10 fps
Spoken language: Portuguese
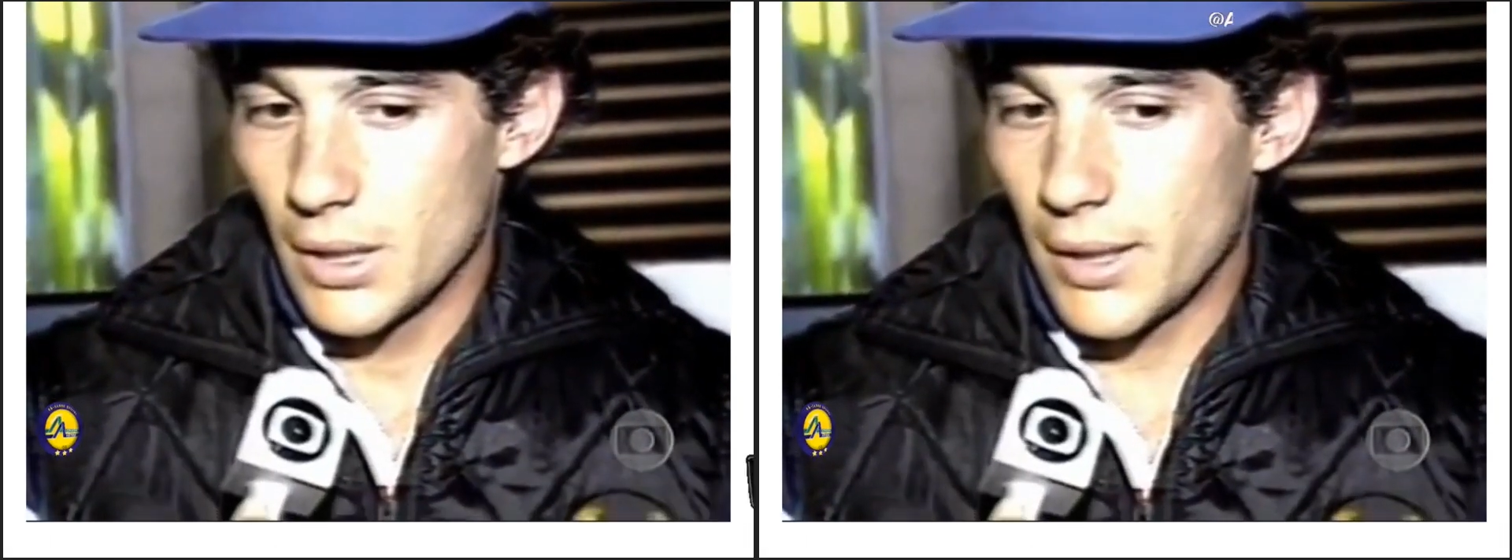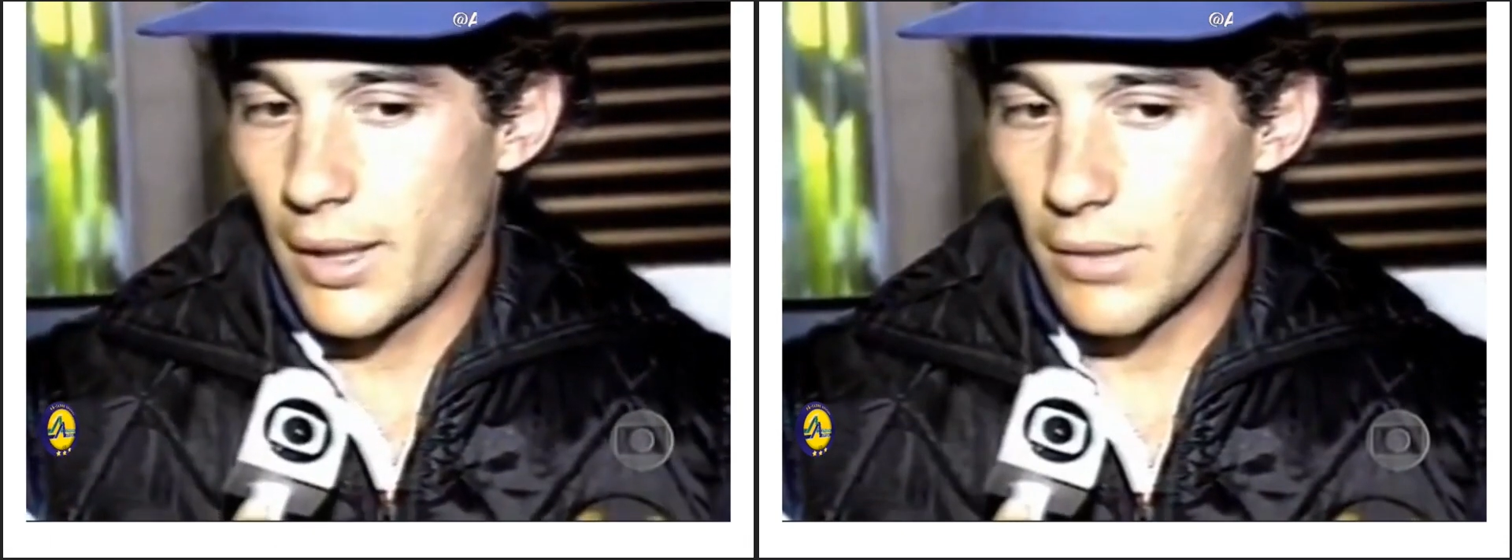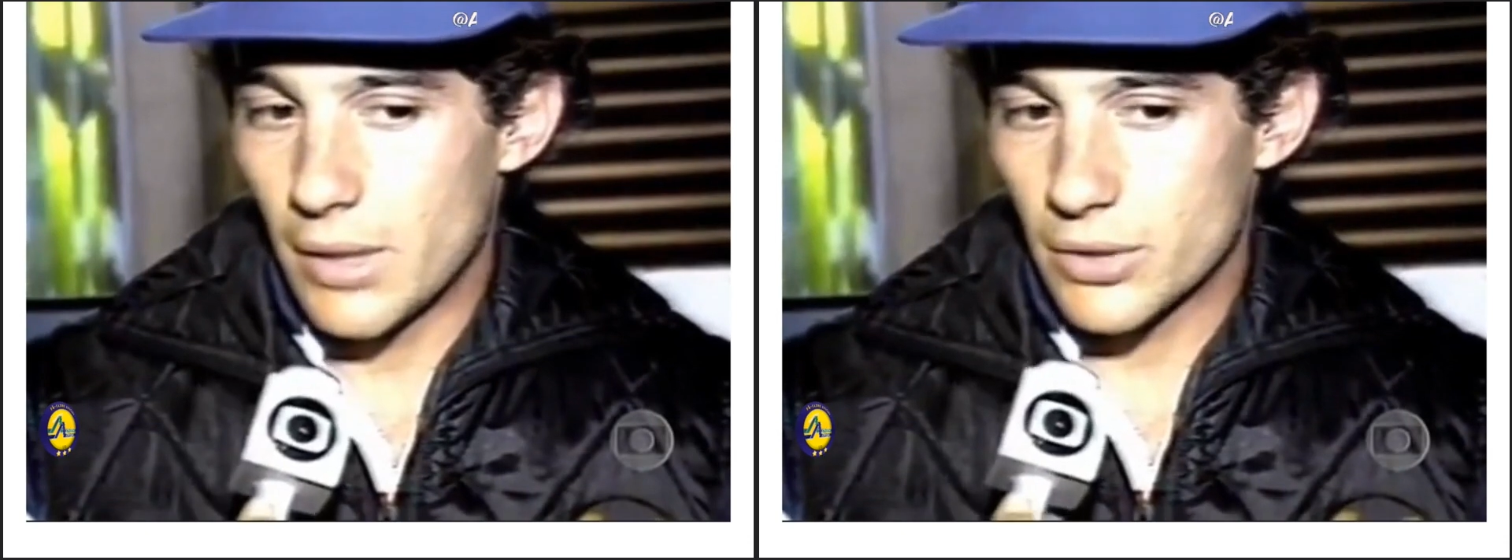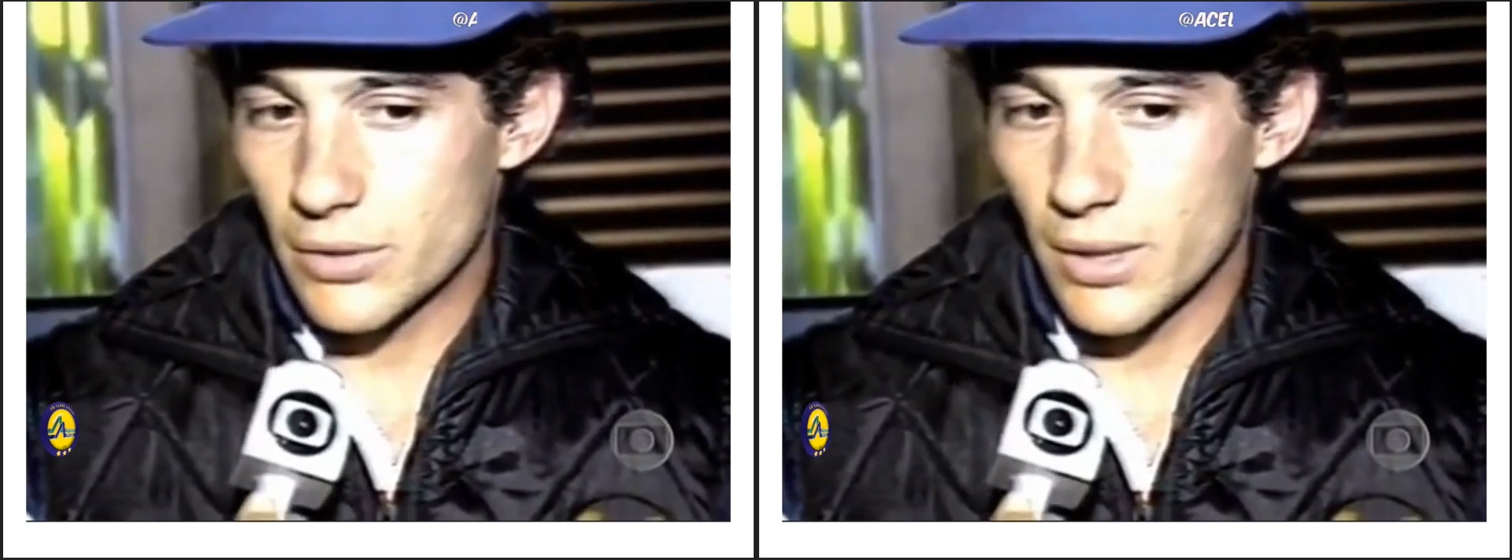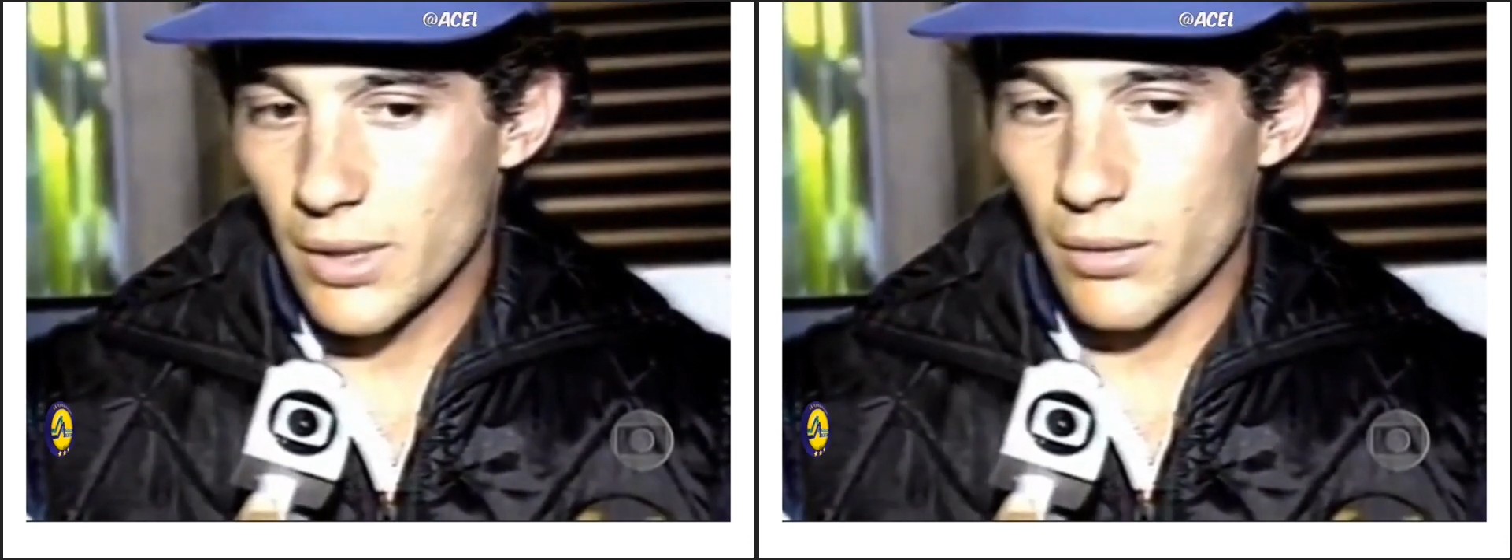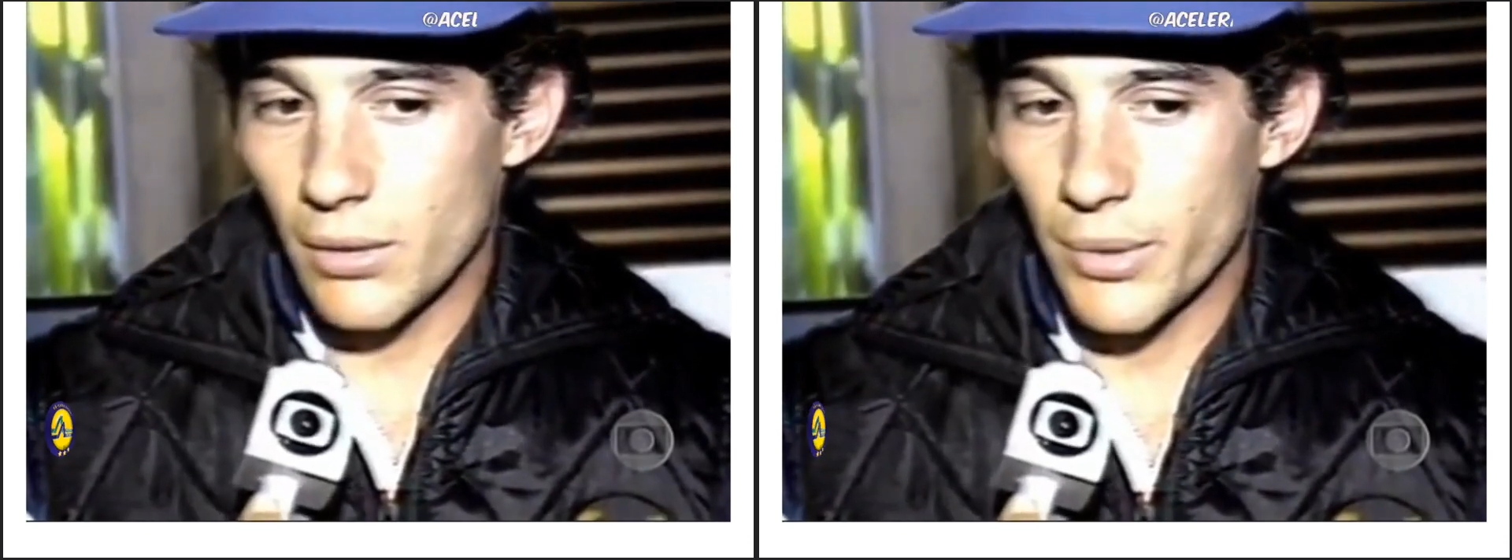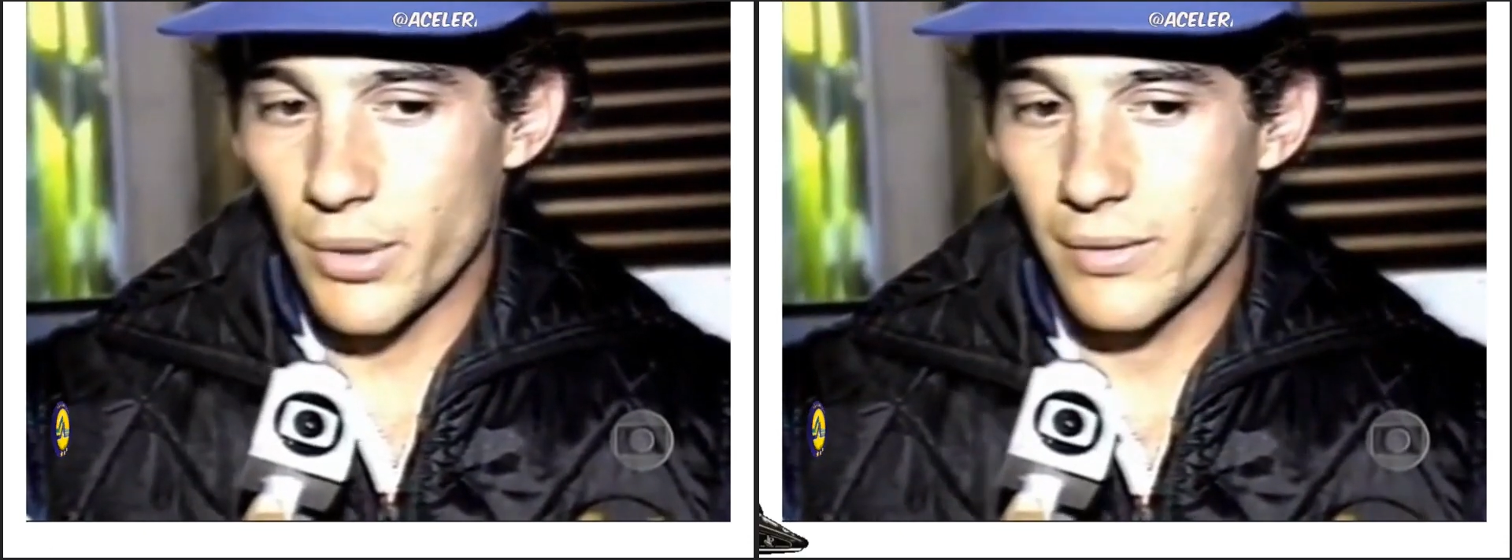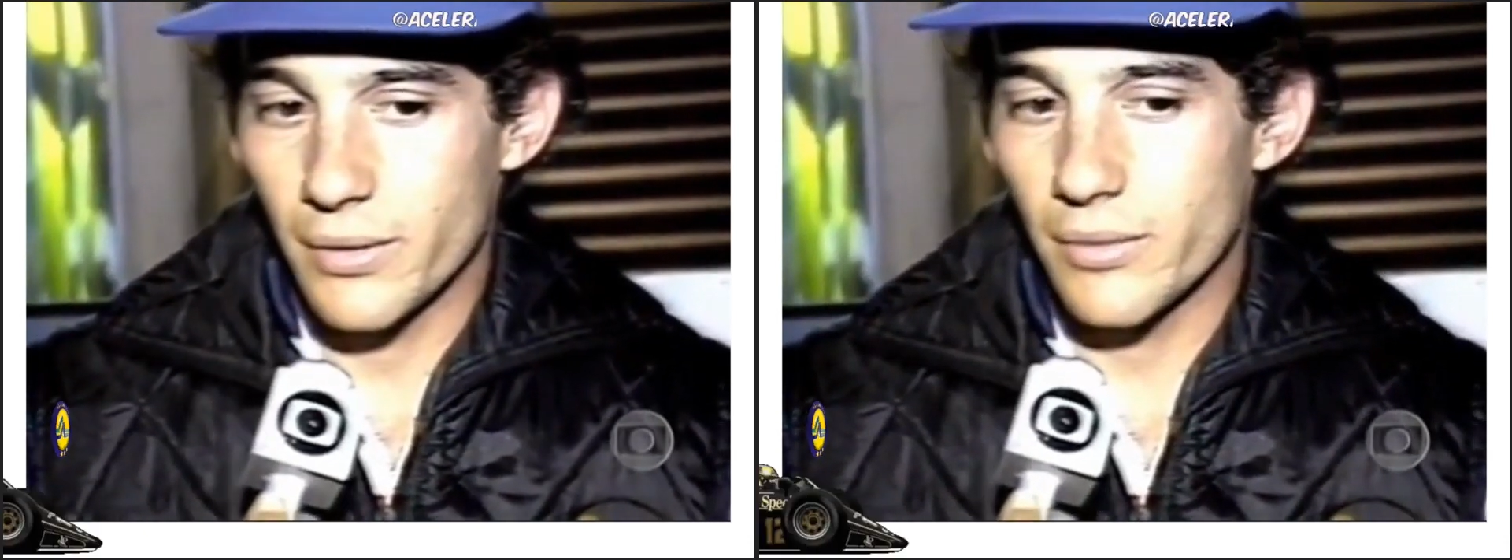Não, eu acho que a
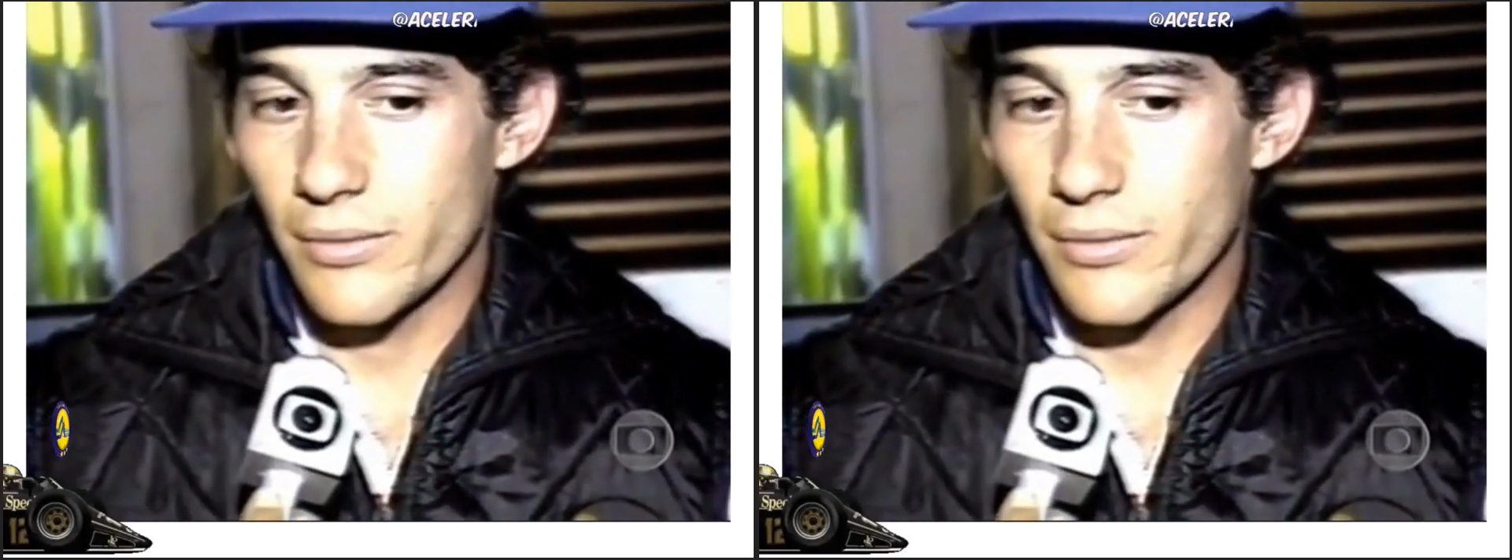prova não,